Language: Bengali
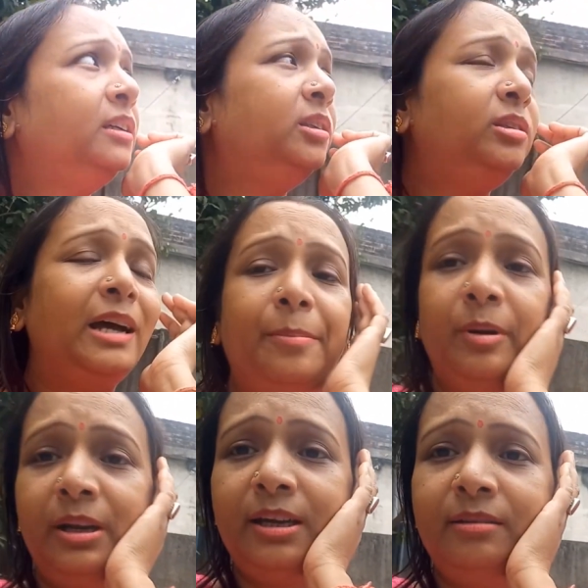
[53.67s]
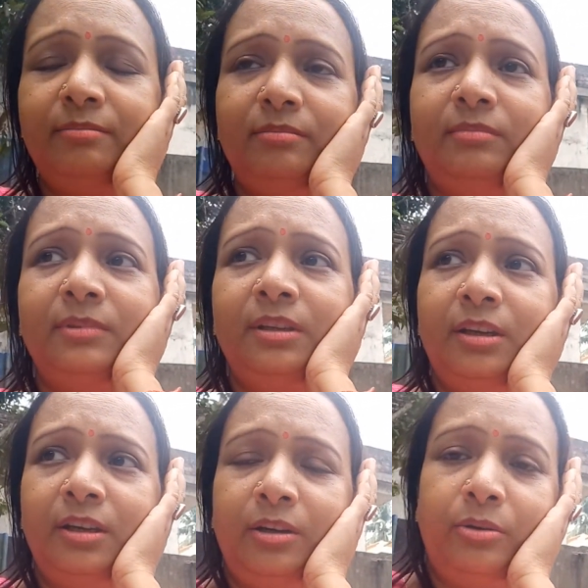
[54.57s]
তো তারপরে
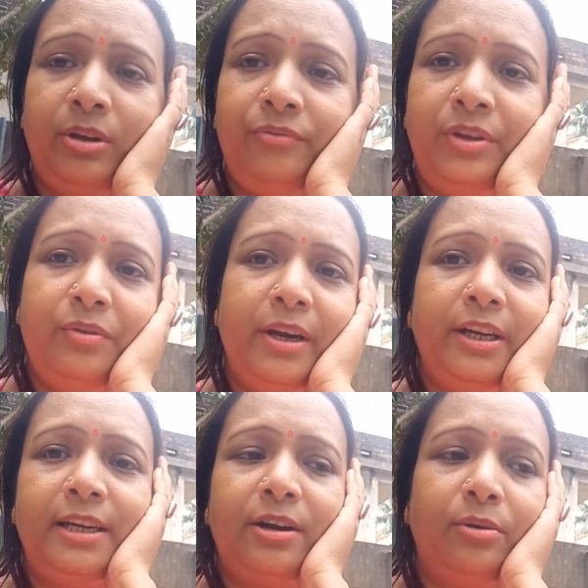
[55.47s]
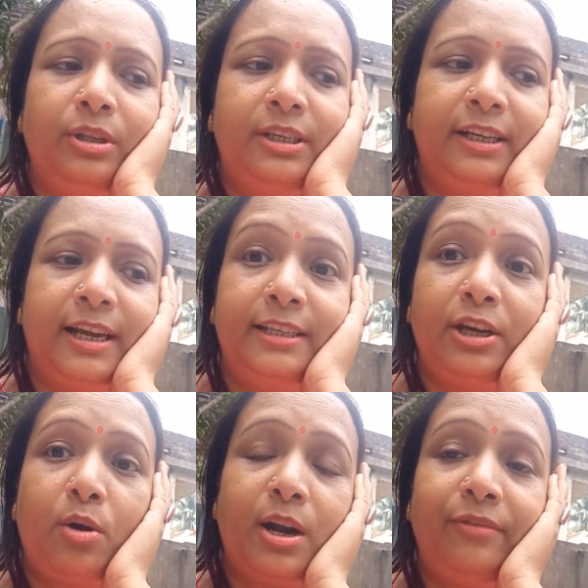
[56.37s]
ওই ভিডিও এডিটটার হচ্ছে না
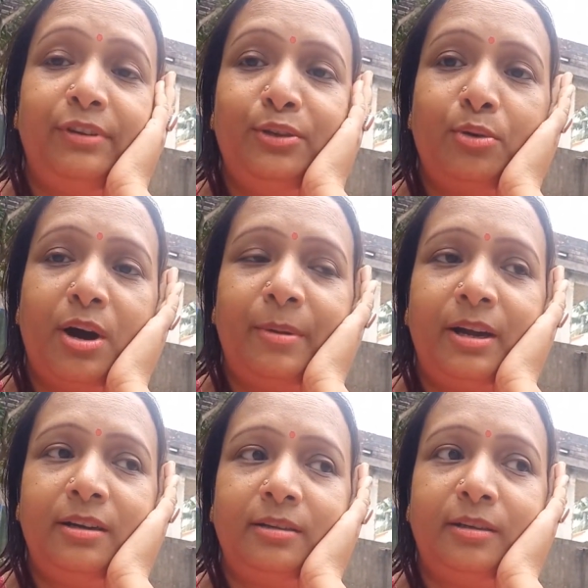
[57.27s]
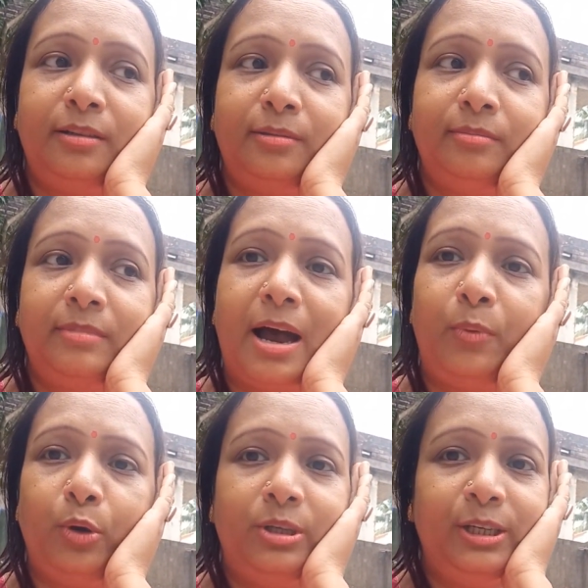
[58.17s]
যে কটা ভিডিও আমার
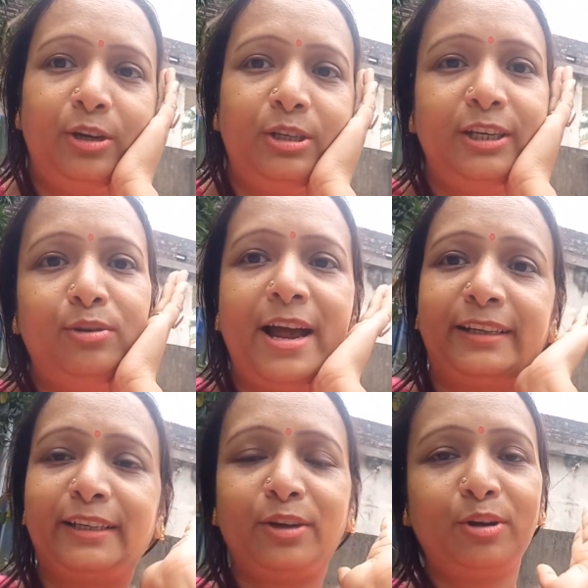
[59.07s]
আপলোড ছিল সেগুলো একটা একটা